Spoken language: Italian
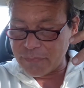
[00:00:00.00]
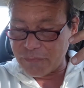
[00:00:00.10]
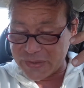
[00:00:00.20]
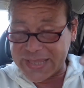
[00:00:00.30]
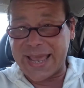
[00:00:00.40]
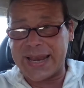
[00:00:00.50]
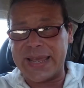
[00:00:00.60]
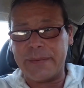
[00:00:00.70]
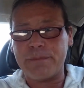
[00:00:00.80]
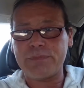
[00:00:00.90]

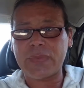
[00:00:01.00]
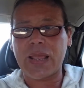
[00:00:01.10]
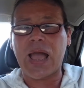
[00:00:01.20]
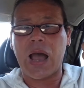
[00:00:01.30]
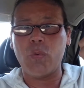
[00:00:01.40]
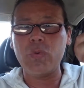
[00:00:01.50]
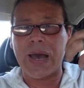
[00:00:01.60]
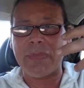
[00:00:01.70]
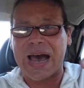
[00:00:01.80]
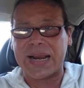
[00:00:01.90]
fedele a
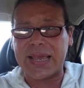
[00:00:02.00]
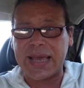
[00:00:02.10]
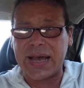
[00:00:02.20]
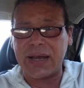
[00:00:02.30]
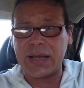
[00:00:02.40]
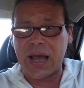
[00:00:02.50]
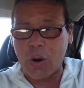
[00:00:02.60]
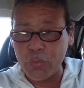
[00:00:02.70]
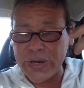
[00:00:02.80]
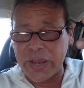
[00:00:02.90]
una marca,
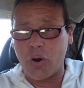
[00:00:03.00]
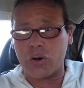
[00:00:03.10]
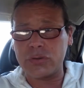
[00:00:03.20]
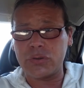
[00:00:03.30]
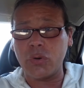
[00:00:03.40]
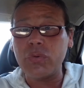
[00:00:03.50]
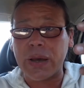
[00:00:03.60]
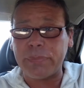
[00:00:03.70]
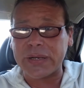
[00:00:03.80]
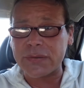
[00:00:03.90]
a un negozio,
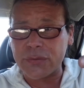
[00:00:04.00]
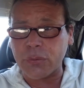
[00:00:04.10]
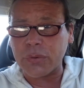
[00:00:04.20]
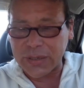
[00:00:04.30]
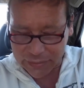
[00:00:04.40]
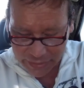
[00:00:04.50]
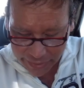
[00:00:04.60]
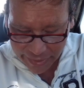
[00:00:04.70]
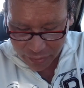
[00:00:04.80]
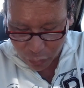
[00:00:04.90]
una persona.
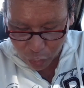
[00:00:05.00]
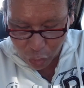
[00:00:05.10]
Ecco,